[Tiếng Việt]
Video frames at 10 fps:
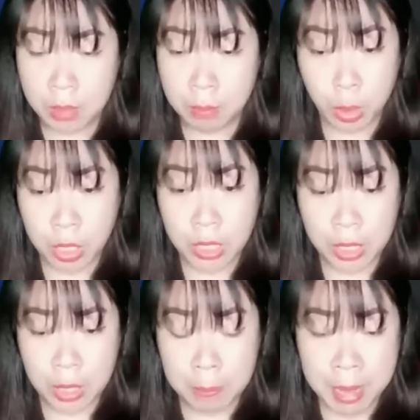Một lượng
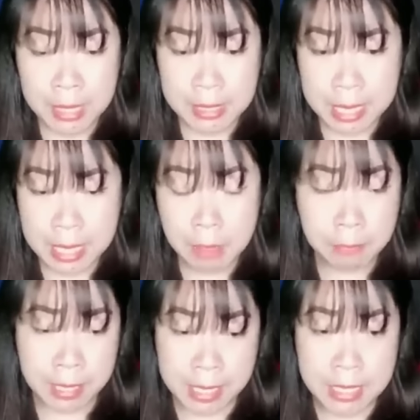lớn bác sĩ
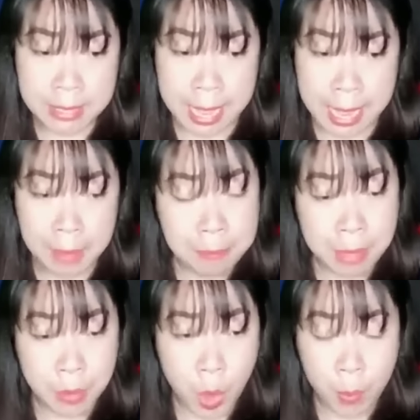và y tá
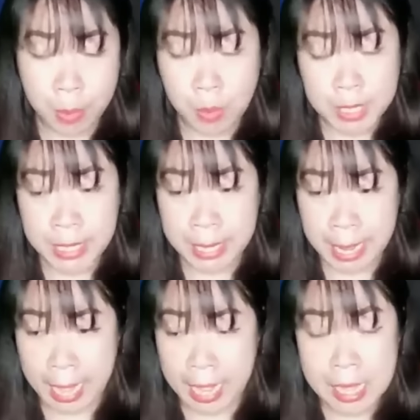mặc đồ màu xanh
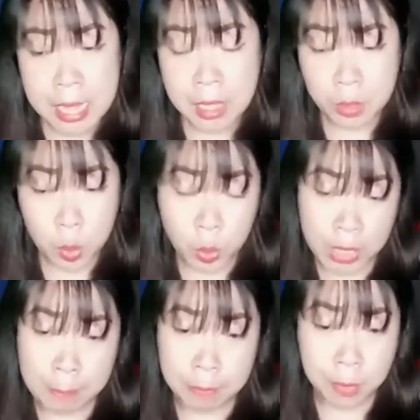lá tụ
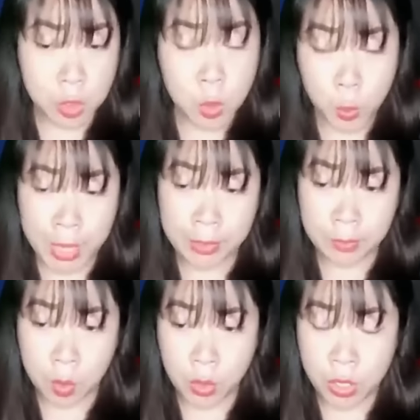tập xung quanh
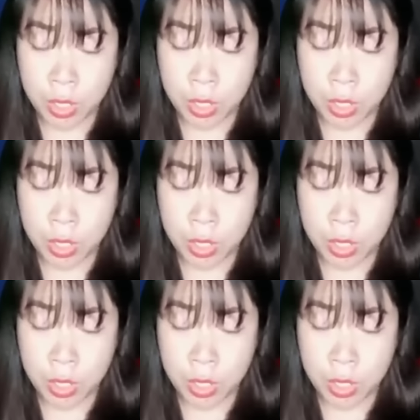tôi.